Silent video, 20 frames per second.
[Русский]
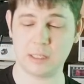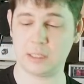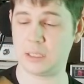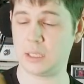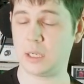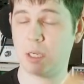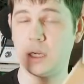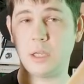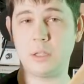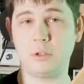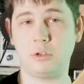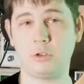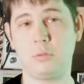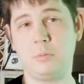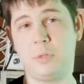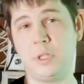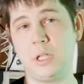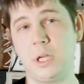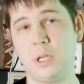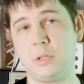за
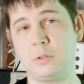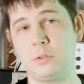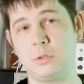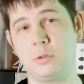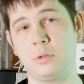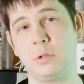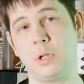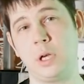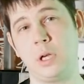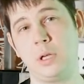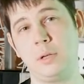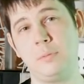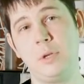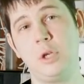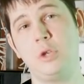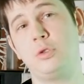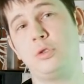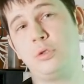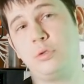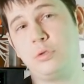документацию на
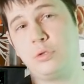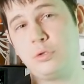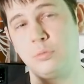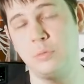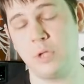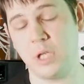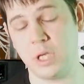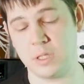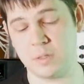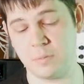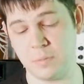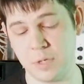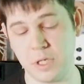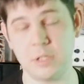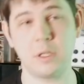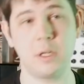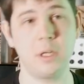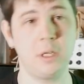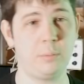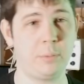имеющиеся у меня
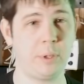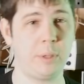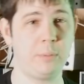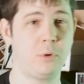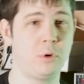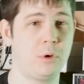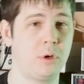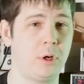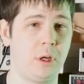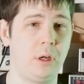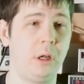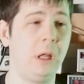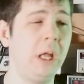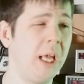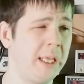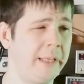измерительные приборы.